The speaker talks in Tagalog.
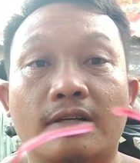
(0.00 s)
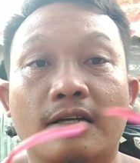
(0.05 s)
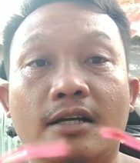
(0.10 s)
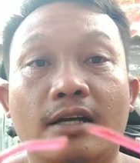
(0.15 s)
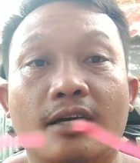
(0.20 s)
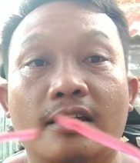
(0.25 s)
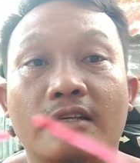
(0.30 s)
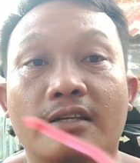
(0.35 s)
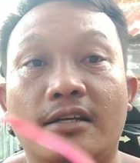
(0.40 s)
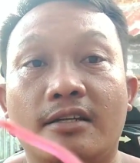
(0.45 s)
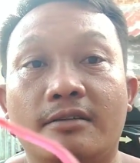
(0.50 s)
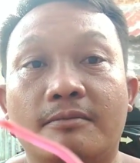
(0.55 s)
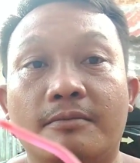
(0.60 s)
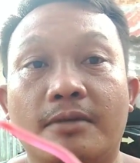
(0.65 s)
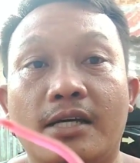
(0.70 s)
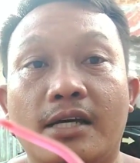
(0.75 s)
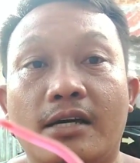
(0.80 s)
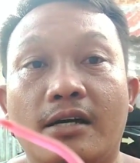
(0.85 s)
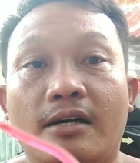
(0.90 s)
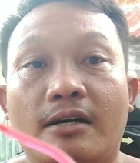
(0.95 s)
gaya niyan
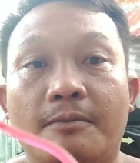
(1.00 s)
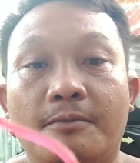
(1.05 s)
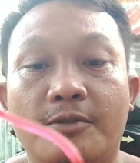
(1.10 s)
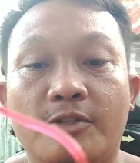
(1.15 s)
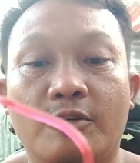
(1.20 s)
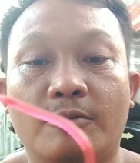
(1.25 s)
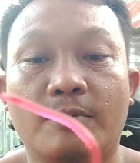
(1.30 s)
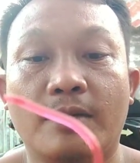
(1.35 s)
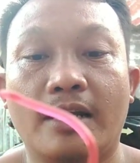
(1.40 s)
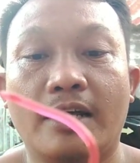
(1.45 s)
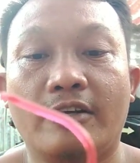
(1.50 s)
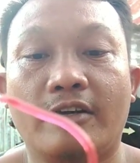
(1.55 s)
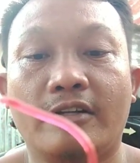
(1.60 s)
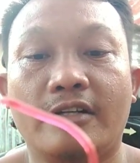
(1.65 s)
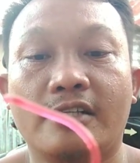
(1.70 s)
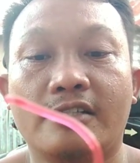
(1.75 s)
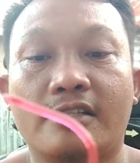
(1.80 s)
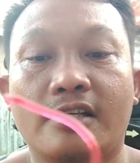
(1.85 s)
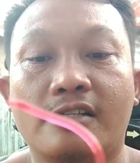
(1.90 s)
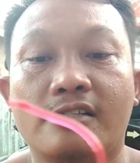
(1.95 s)
may uh, medyo
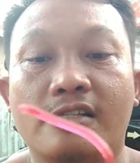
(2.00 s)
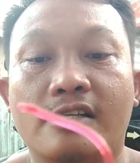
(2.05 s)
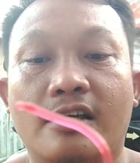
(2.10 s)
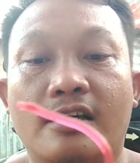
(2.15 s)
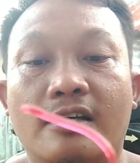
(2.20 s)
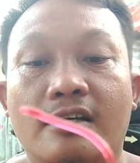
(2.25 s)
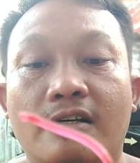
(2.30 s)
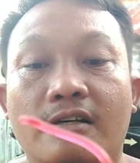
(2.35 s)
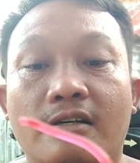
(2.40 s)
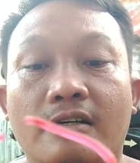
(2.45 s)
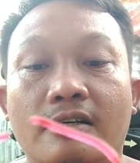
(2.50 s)
malayang distansya